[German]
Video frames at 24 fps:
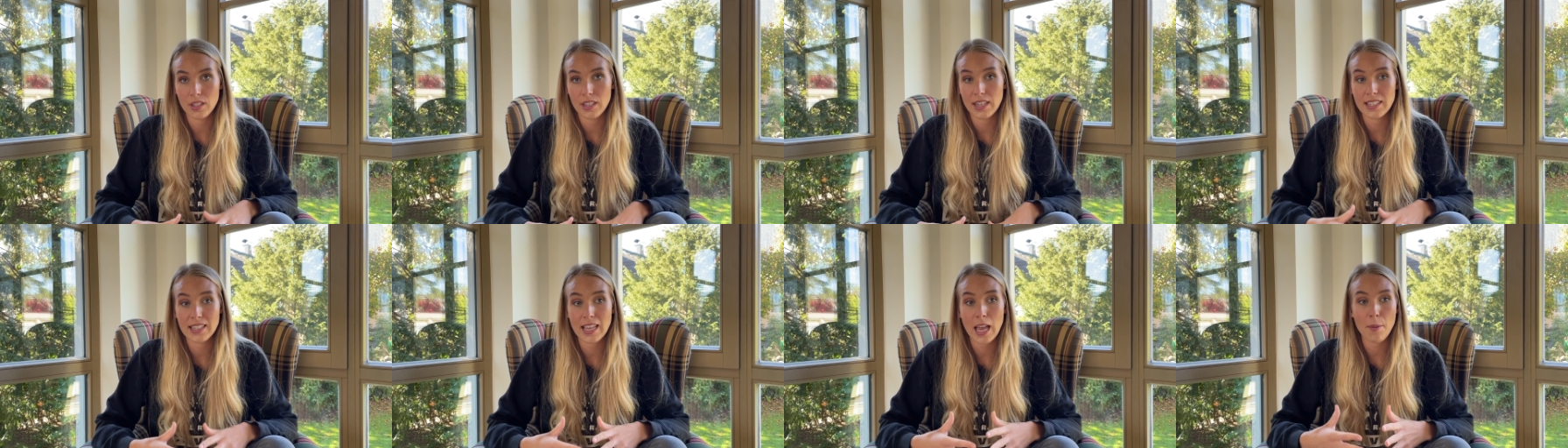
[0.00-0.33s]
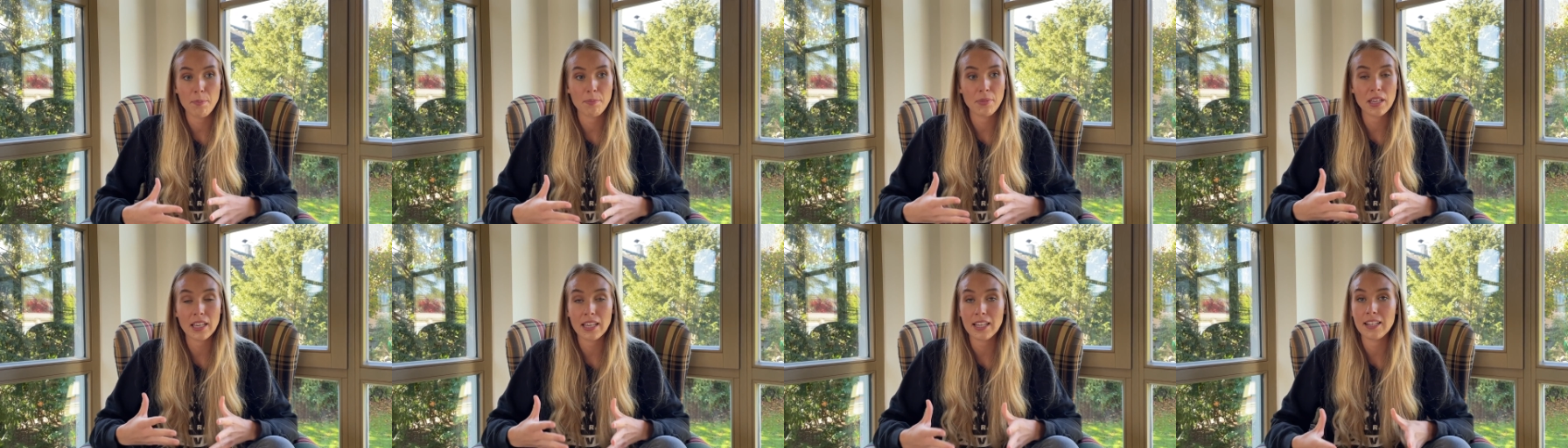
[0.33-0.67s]

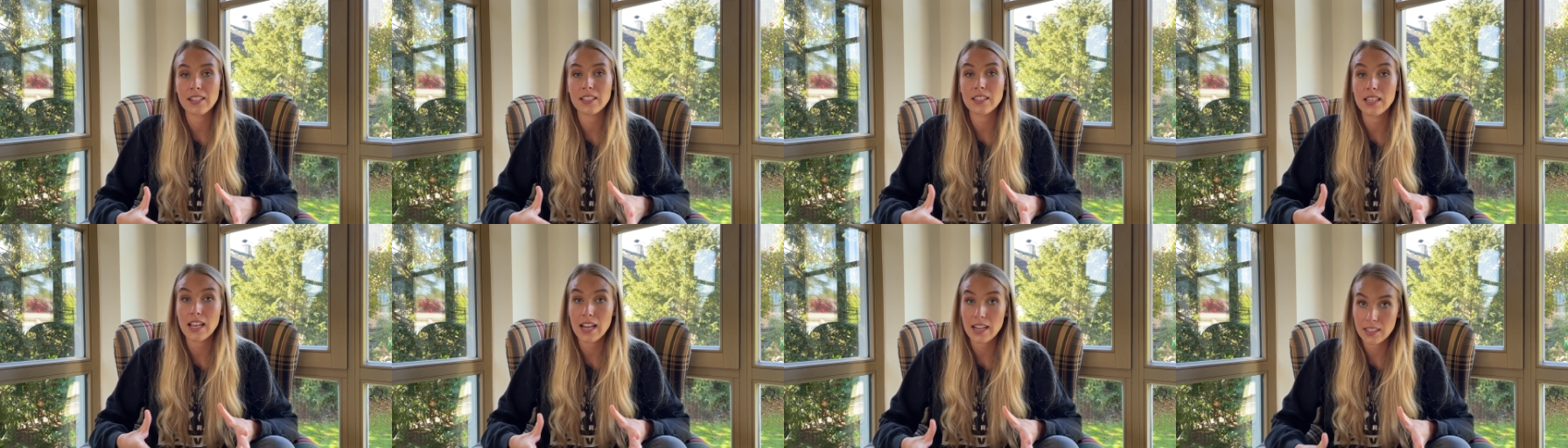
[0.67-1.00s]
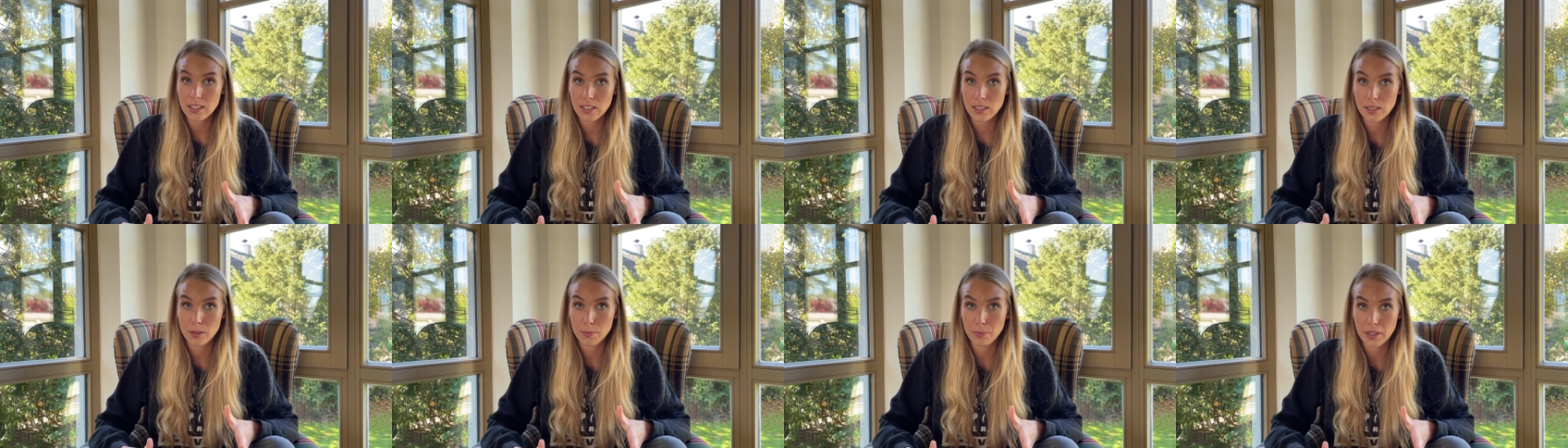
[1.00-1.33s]
deshalb kriegen sie
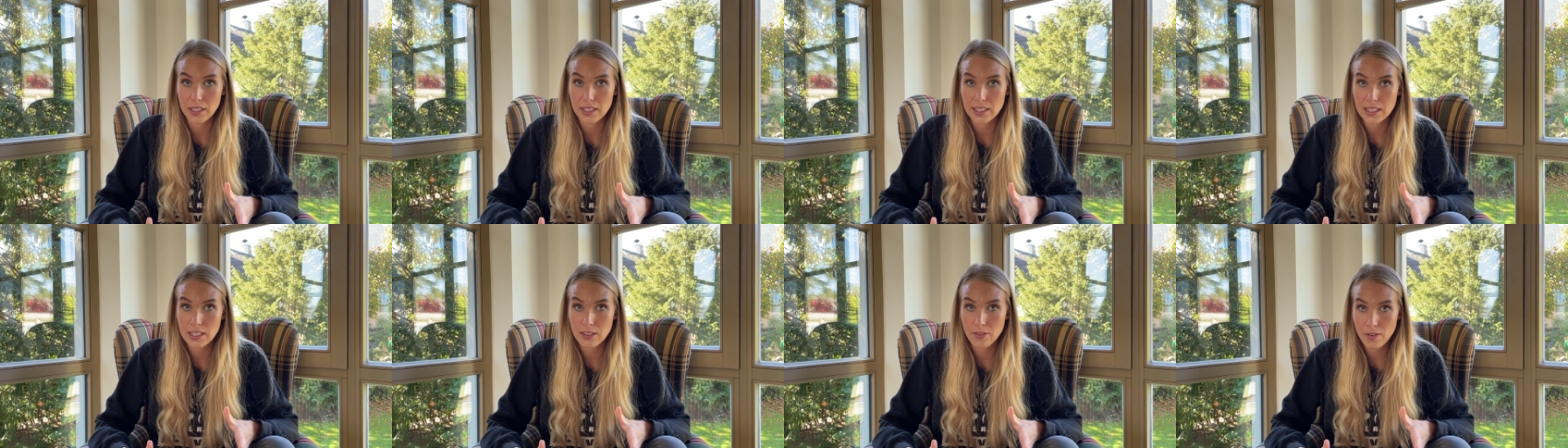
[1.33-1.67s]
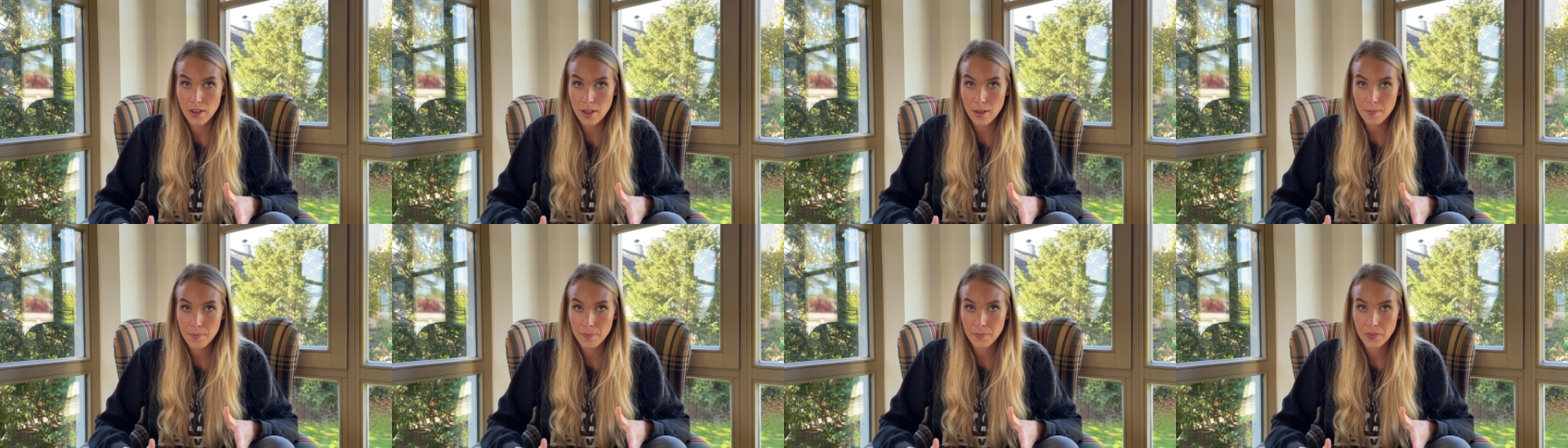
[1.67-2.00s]

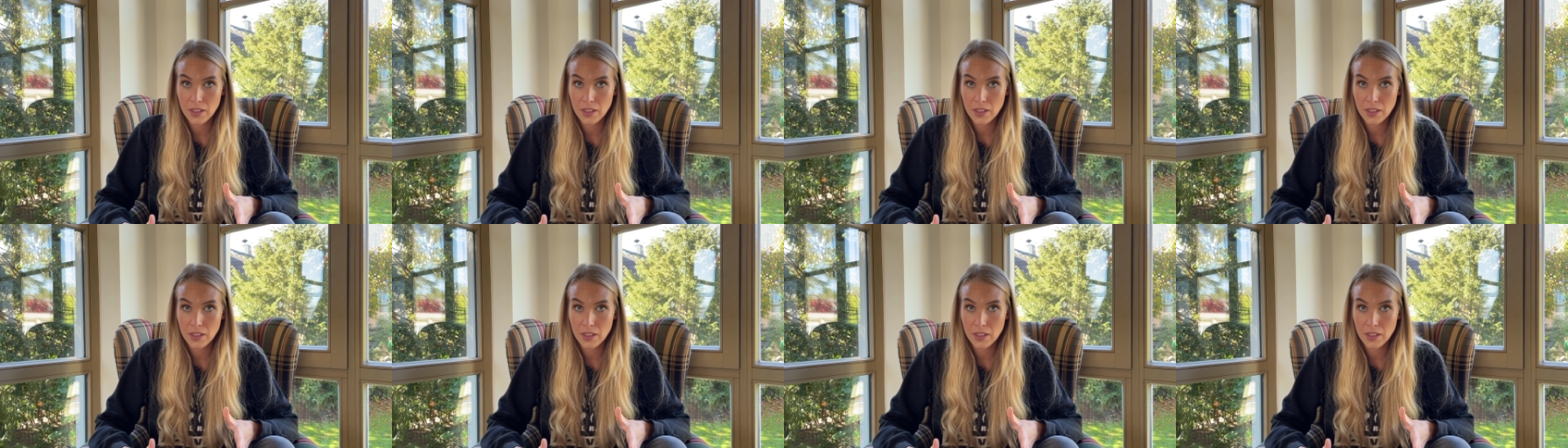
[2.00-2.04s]
Antidepressiva,